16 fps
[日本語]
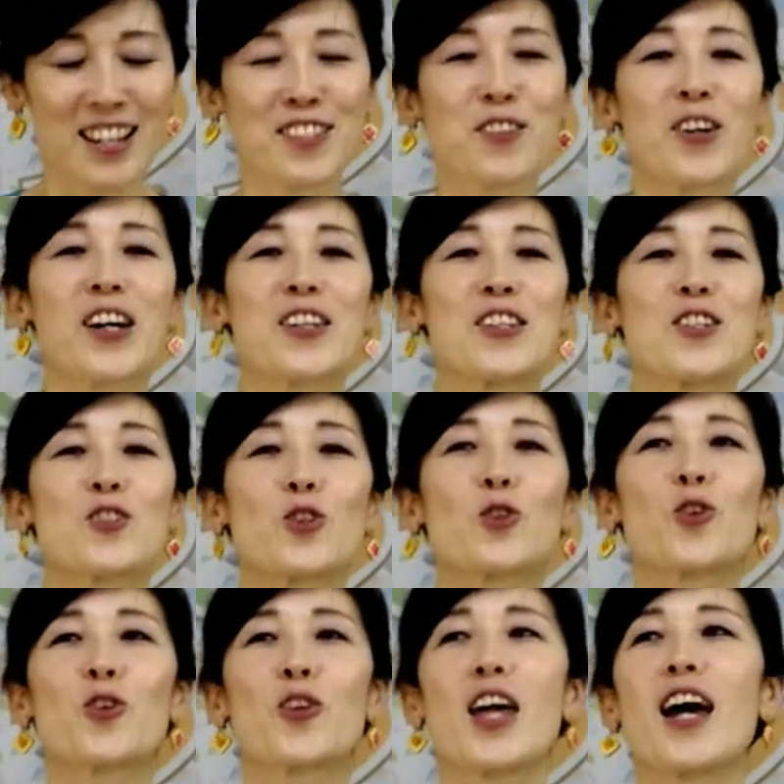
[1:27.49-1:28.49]
なんかね、
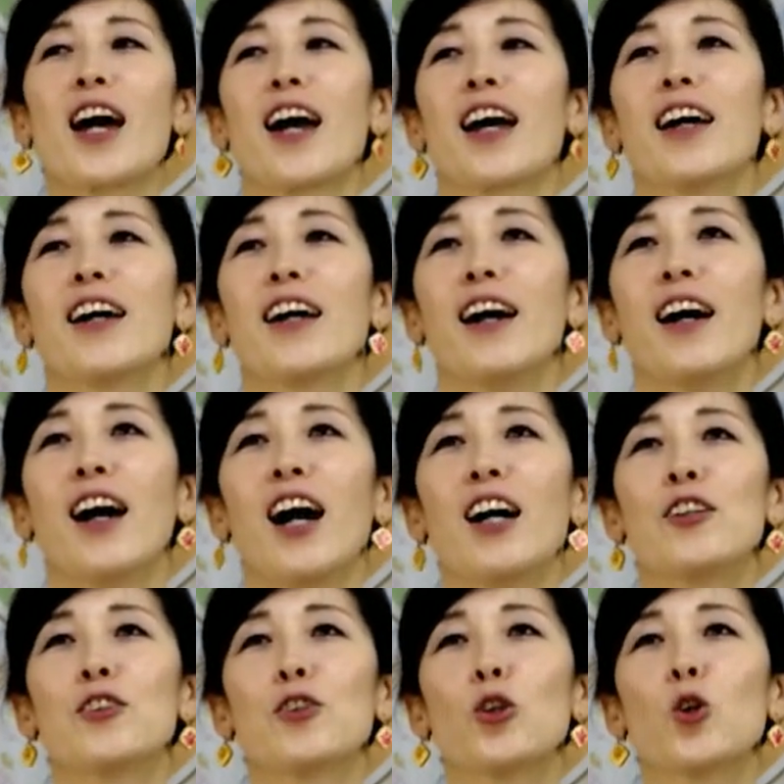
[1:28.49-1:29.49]
ちょっとね、
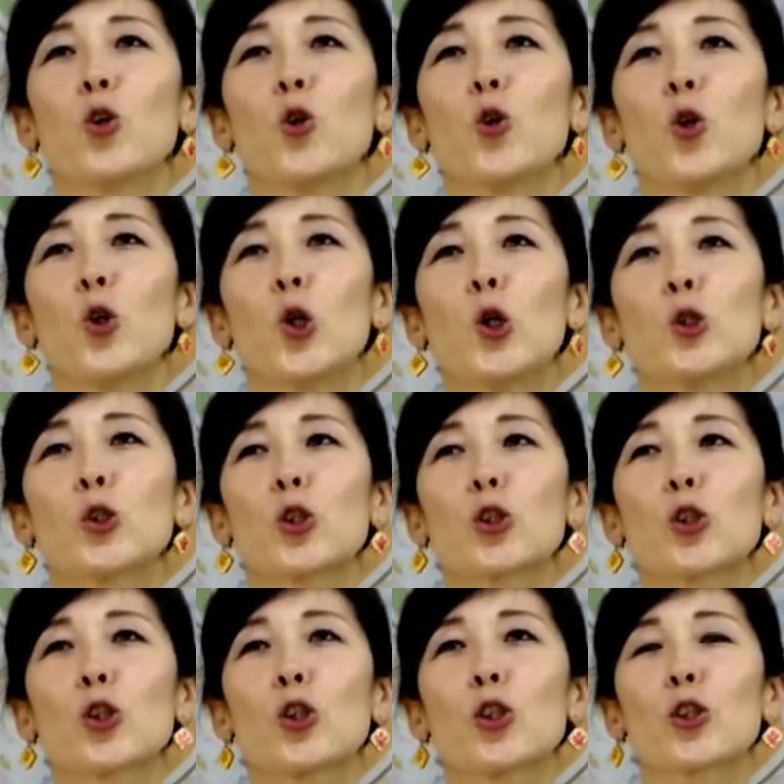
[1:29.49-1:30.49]
あのー、
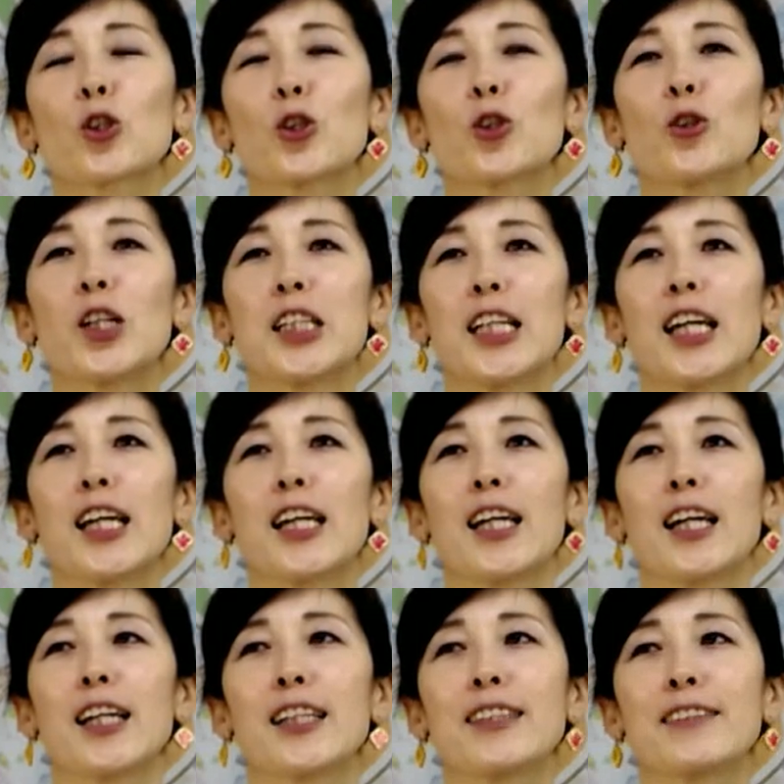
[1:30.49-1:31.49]
ちょっと今日は
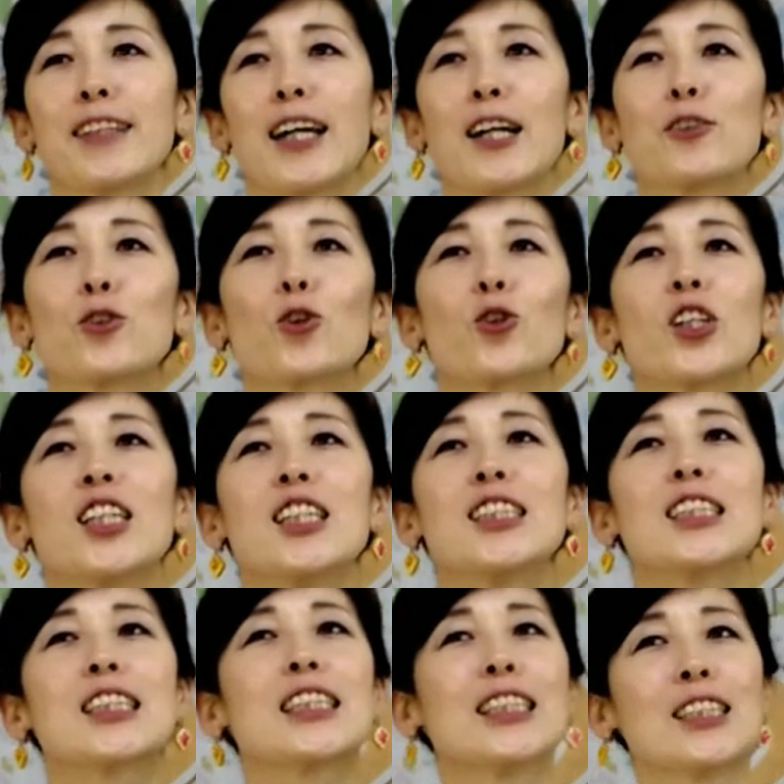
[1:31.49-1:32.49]
ね、段取り
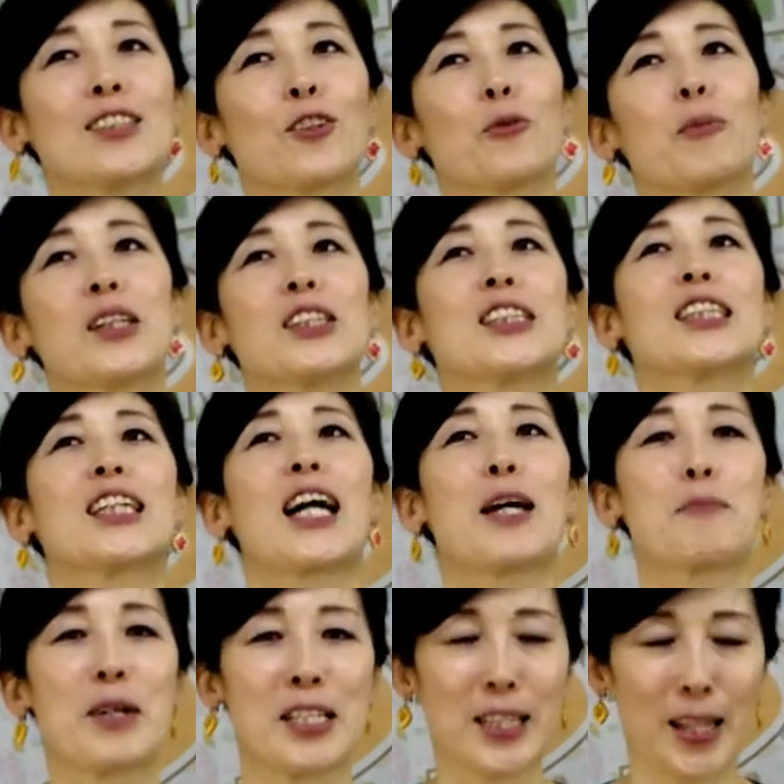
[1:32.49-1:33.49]
チキンを間違
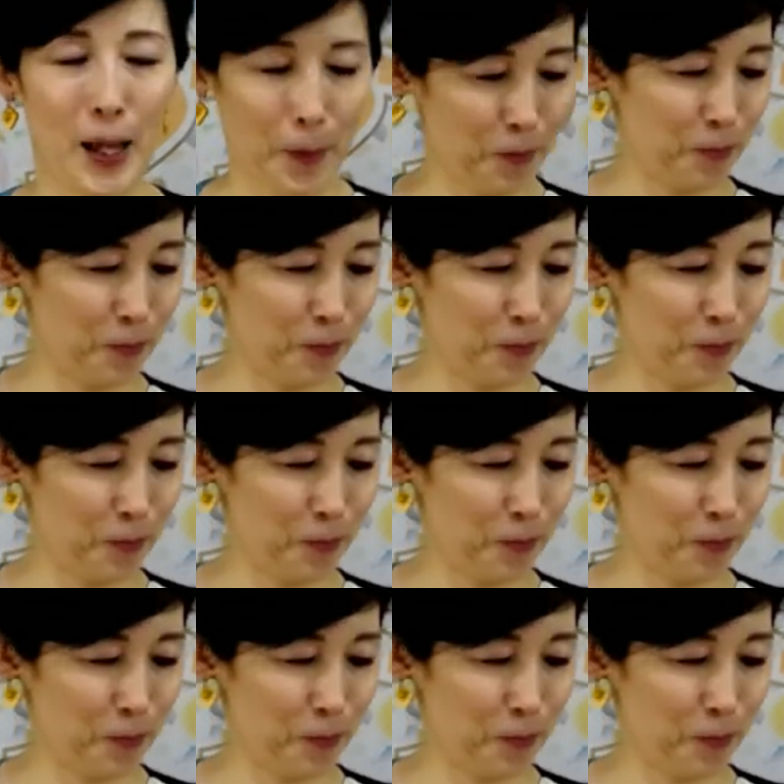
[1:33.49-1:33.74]
えました。